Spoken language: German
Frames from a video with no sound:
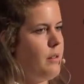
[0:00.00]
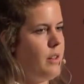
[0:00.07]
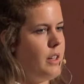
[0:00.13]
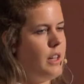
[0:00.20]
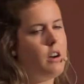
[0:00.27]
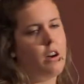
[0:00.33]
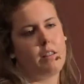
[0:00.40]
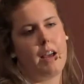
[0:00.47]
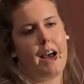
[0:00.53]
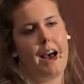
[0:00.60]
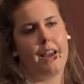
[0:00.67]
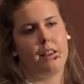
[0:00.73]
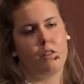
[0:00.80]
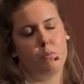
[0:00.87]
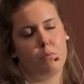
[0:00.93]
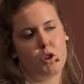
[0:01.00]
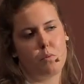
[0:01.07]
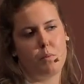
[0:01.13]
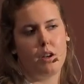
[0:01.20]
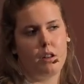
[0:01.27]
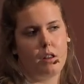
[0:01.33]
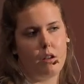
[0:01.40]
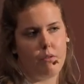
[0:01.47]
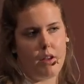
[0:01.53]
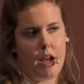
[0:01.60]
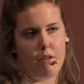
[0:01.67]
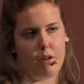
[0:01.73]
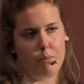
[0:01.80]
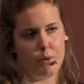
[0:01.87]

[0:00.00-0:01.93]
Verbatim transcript: ich habe daheim zum Beispiel nicht Harry